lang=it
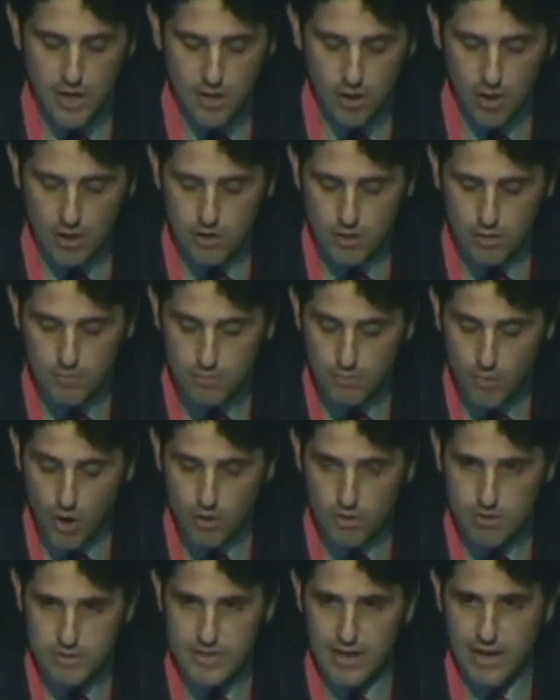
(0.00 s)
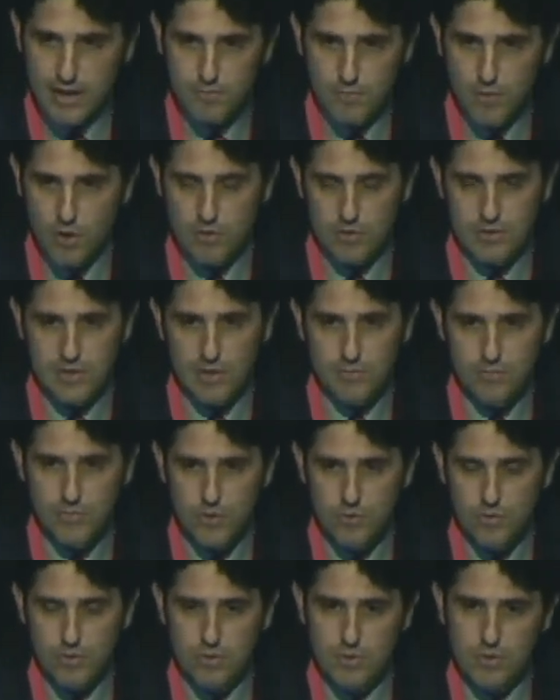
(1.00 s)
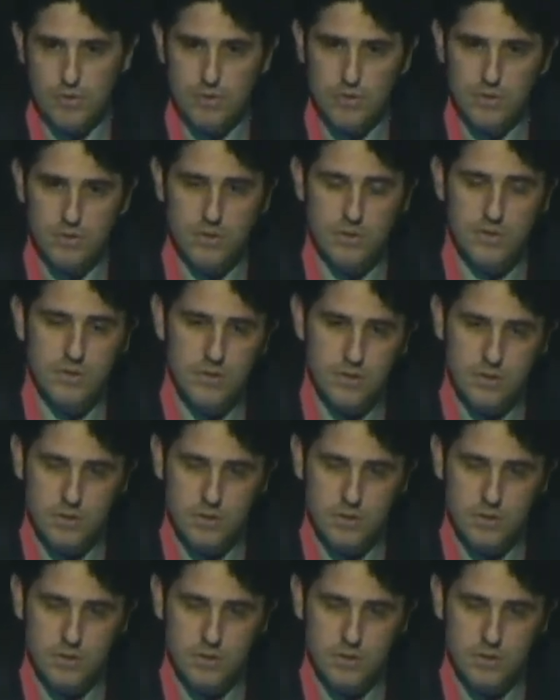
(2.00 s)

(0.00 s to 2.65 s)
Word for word: Noi con molta, molta più eh,